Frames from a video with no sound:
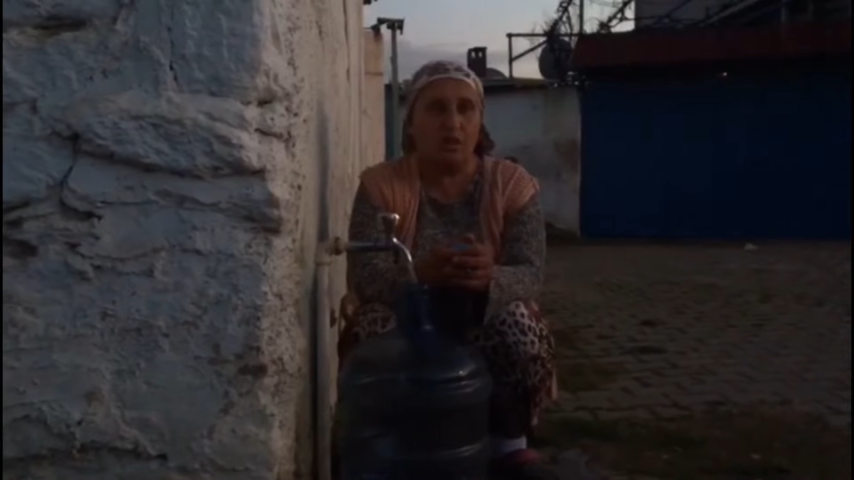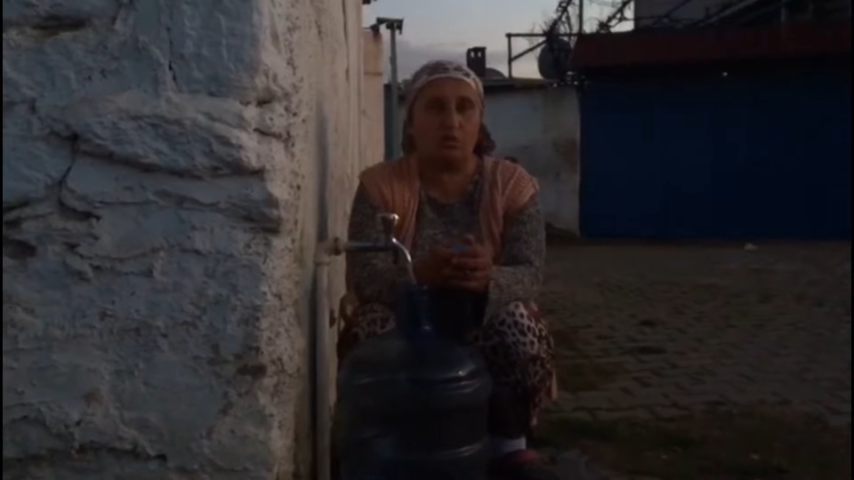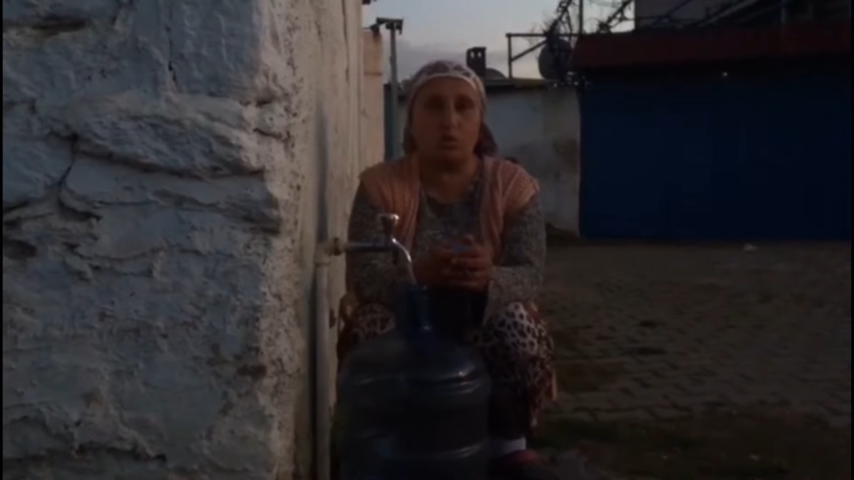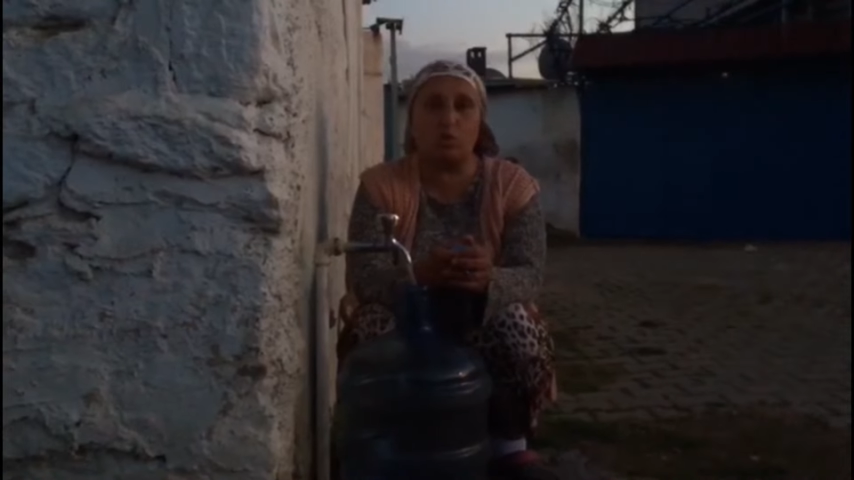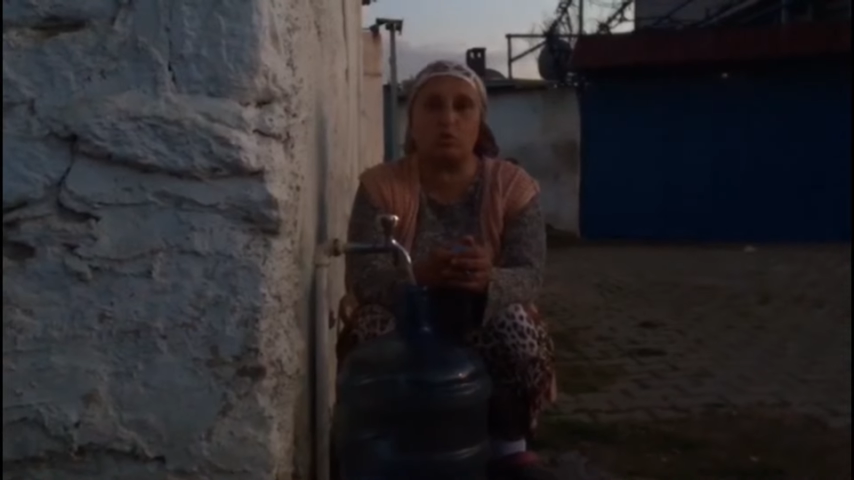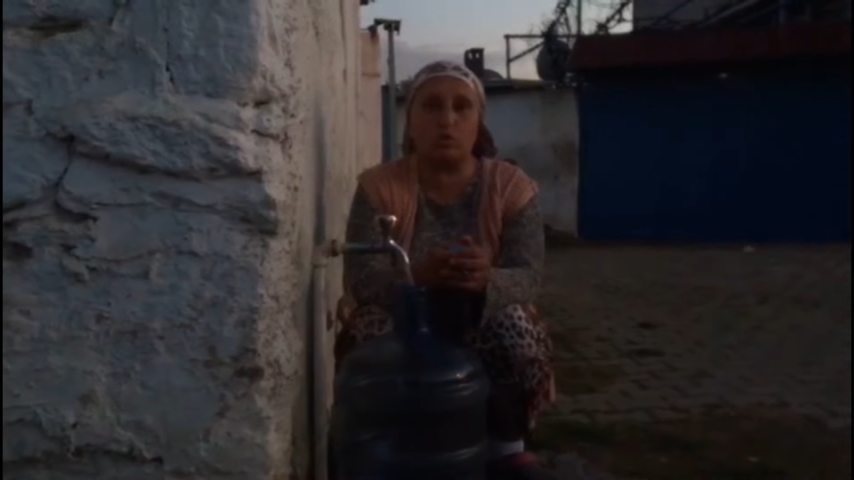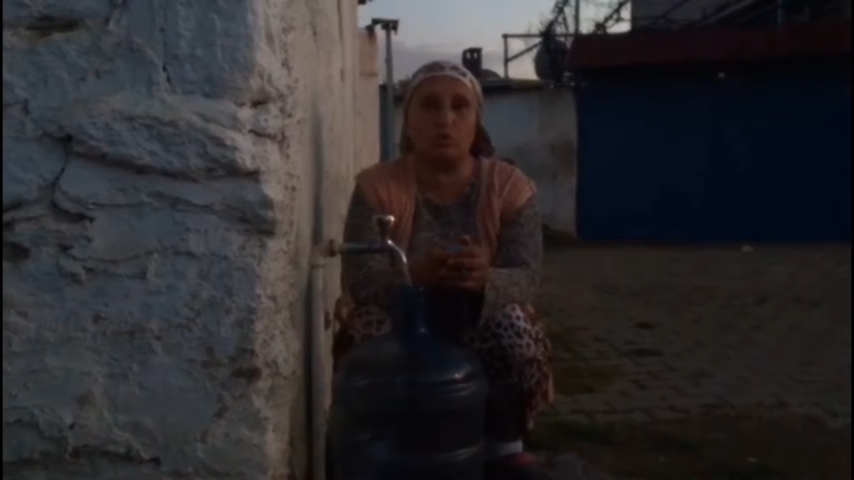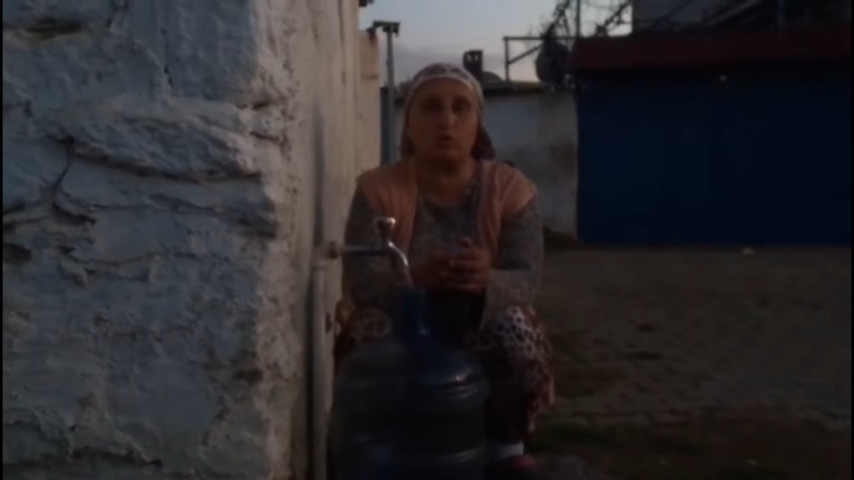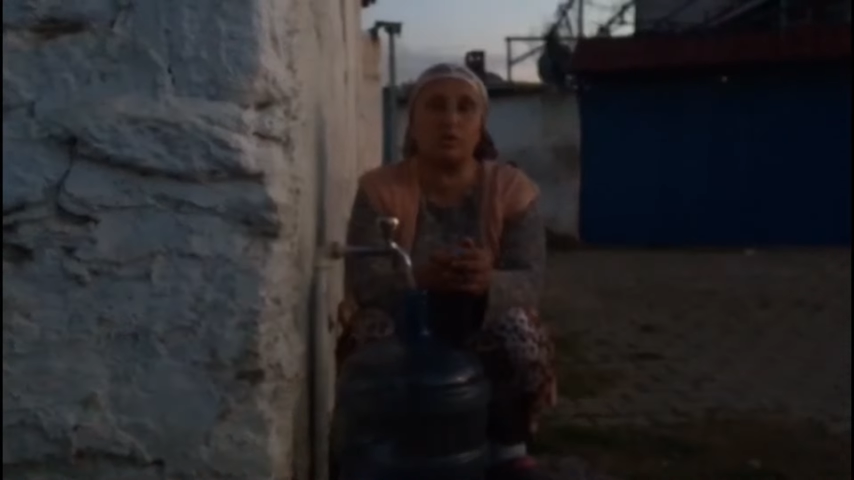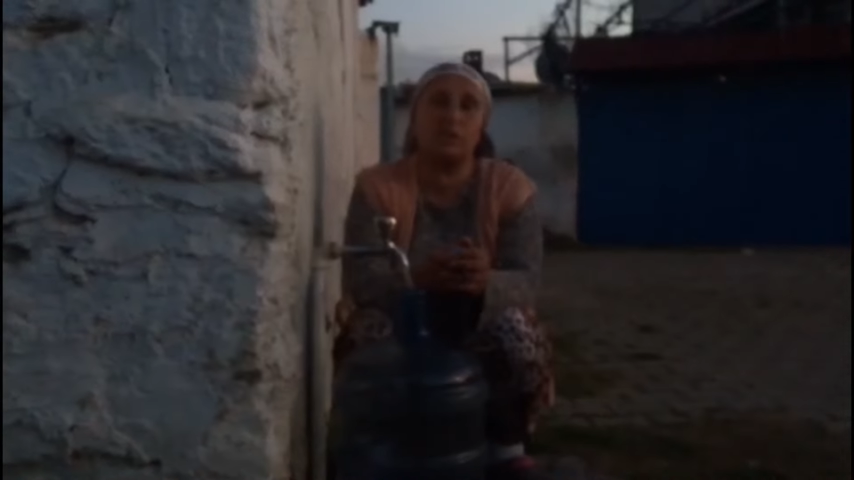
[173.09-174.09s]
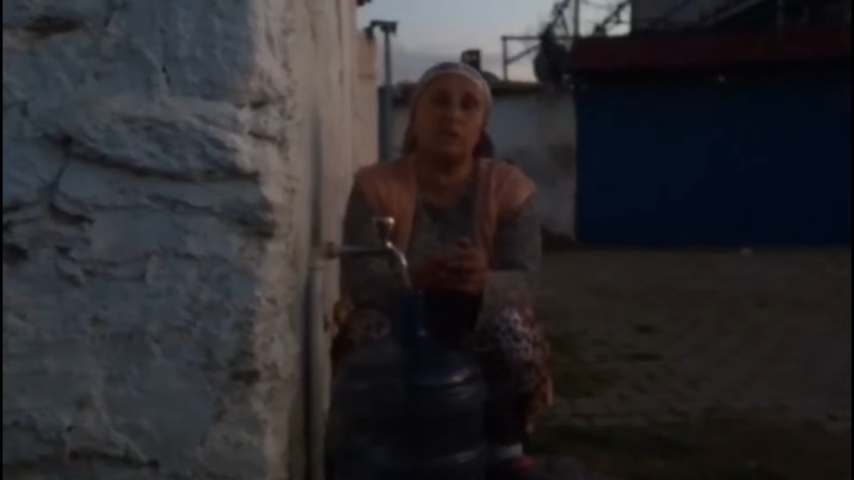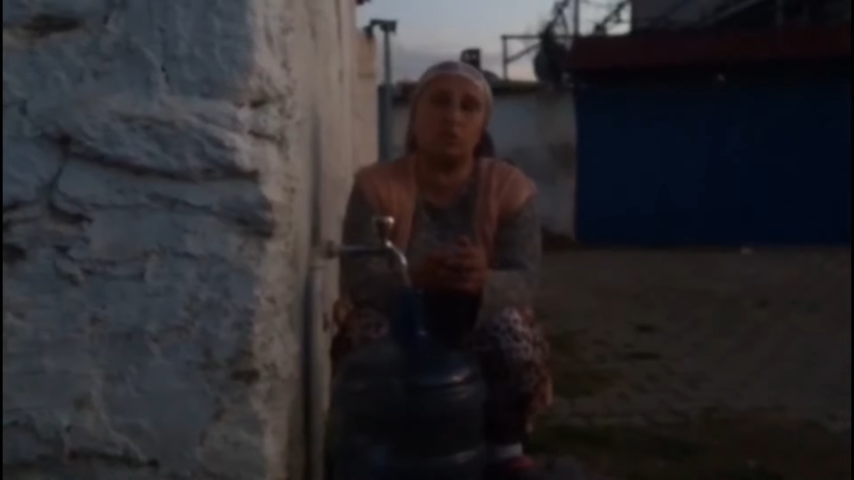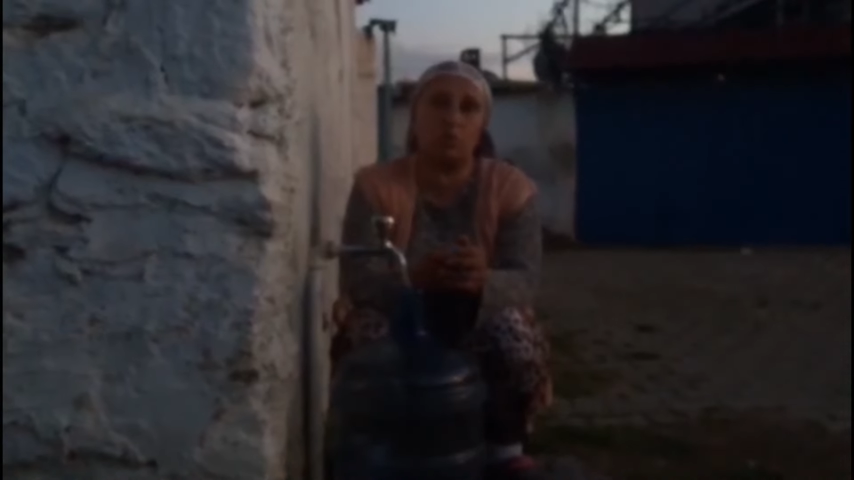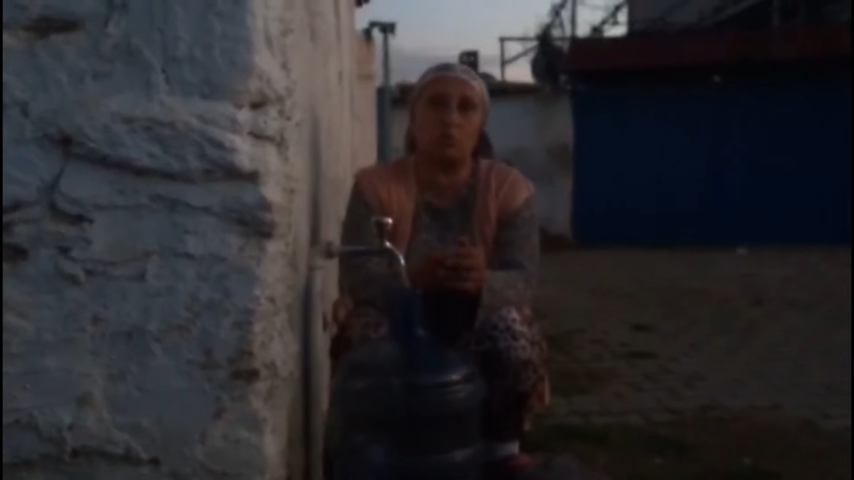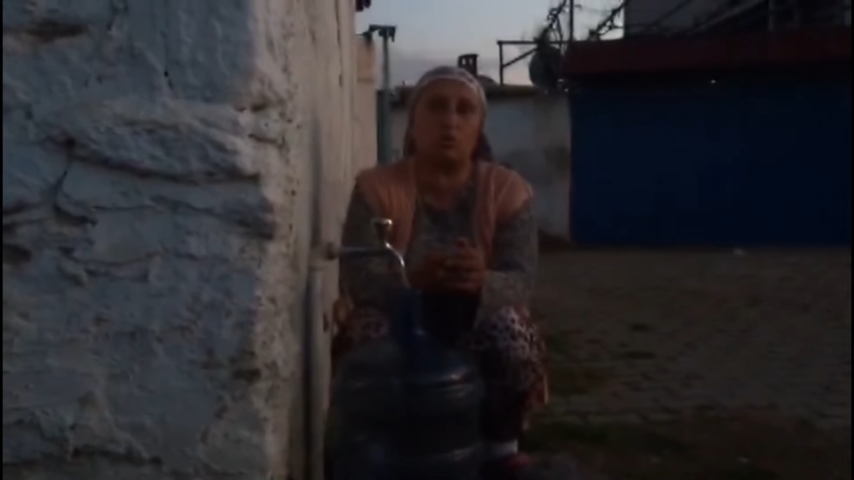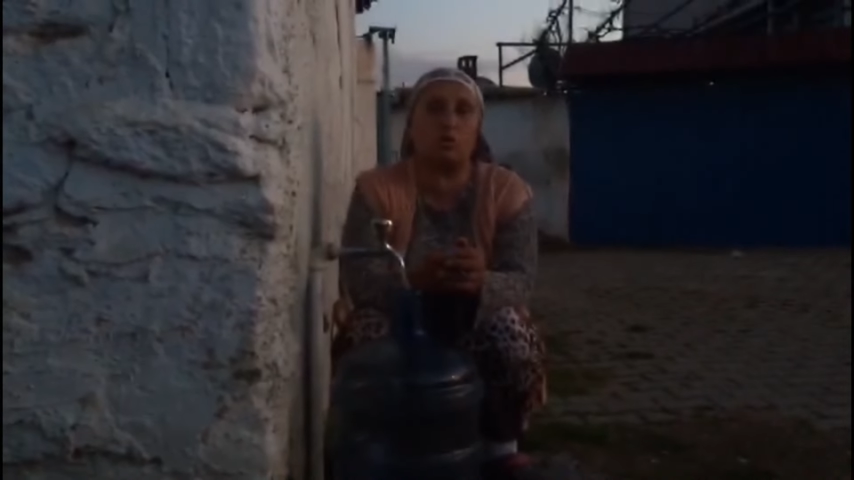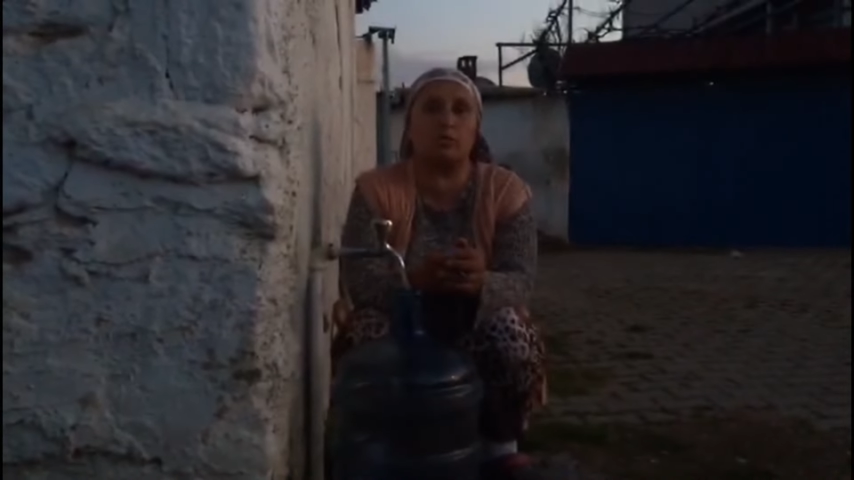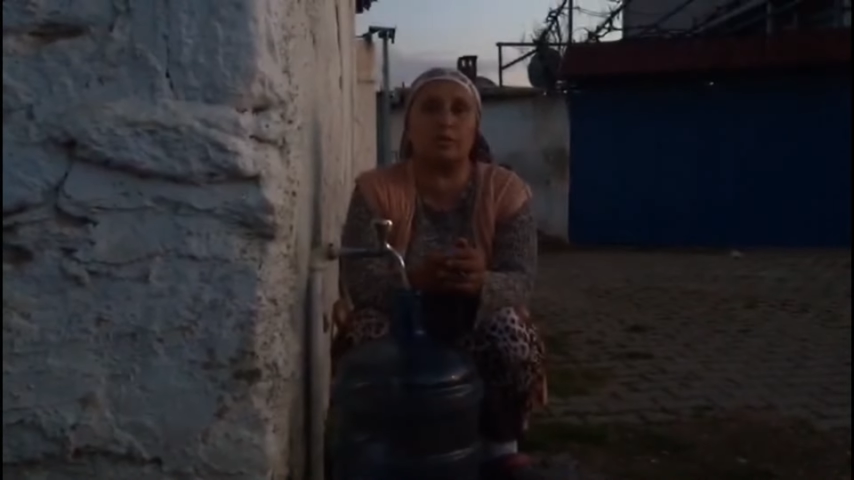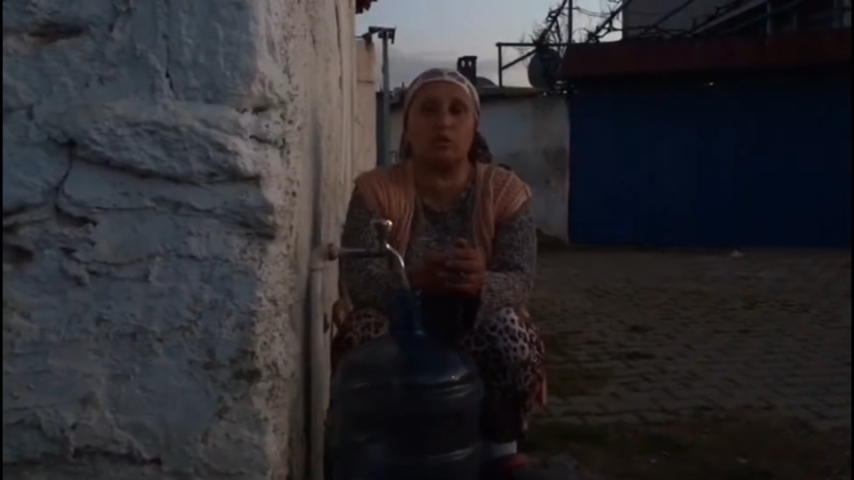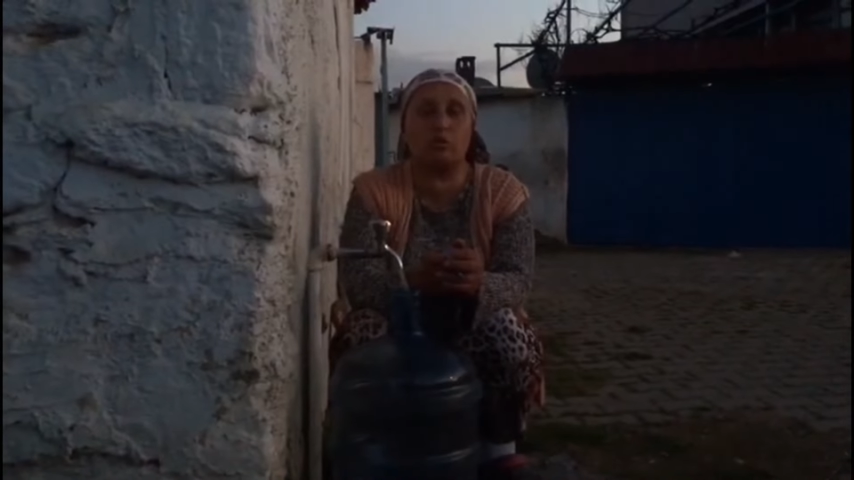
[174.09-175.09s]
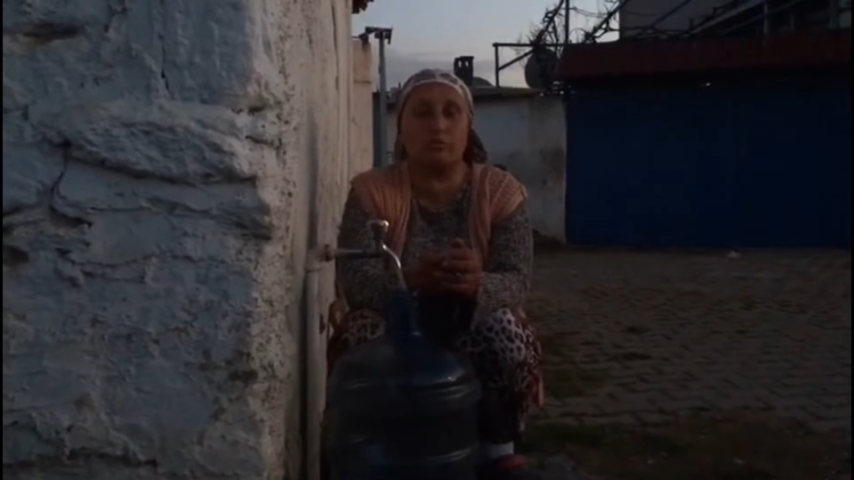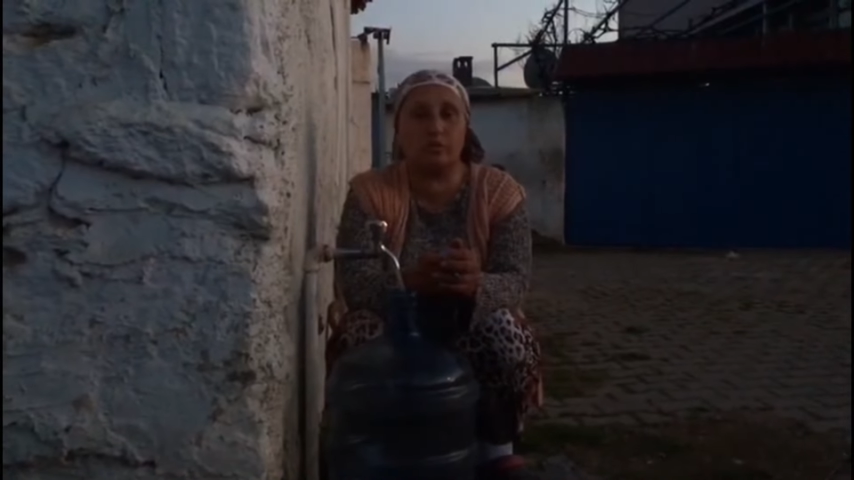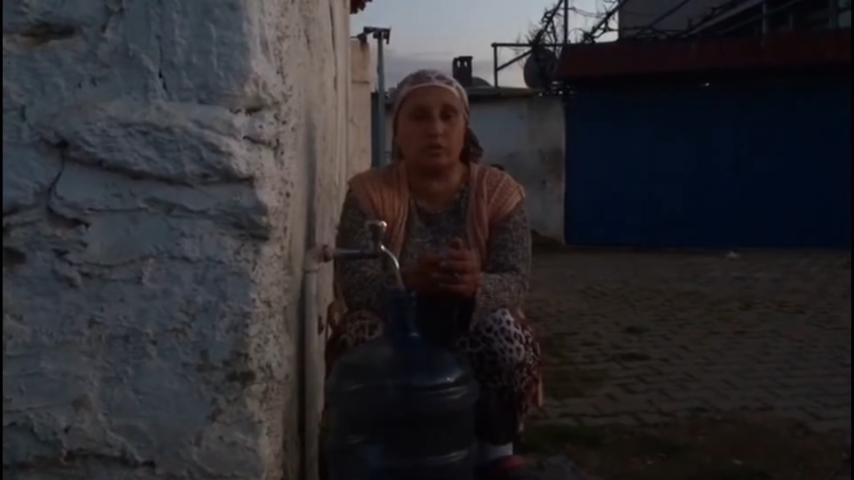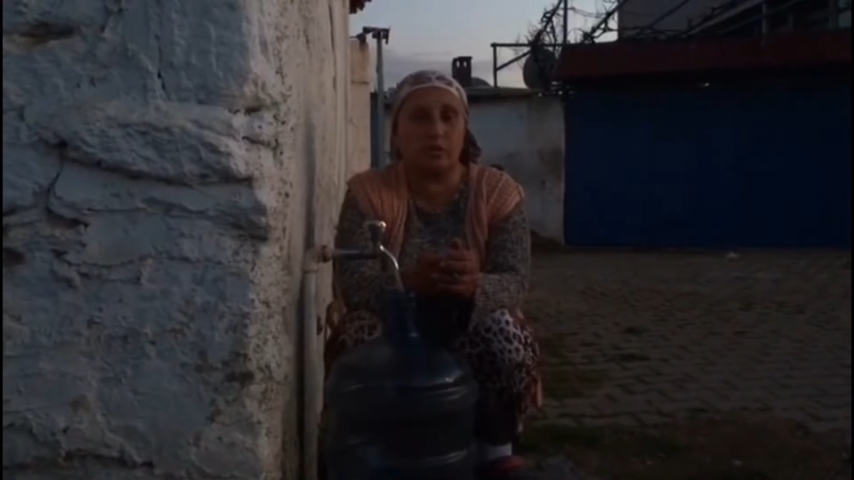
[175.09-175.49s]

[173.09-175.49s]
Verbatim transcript: Dolu doludun. Gene dolu dolu bir köyümüz.